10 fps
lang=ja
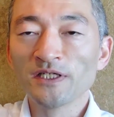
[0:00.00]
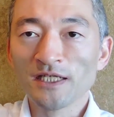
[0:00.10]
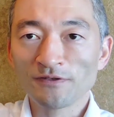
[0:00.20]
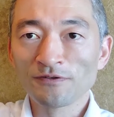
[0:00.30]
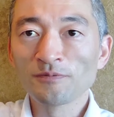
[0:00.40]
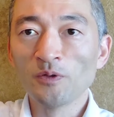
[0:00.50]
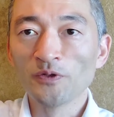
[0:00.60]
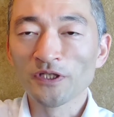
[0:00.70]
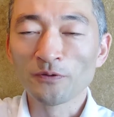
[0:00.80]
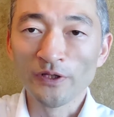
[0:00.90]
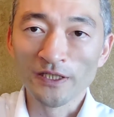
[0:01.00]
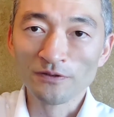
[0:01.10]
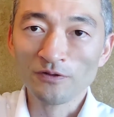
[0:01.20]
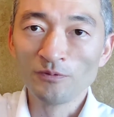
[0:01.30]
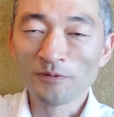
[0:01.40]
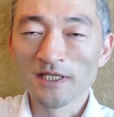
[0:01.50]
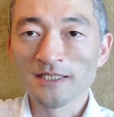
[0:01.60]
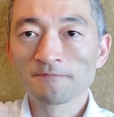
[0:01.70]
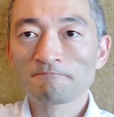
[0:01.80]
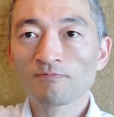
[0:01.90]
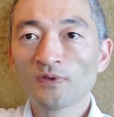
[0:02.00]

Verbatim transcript: プレゼントにも持ってこいかと思います。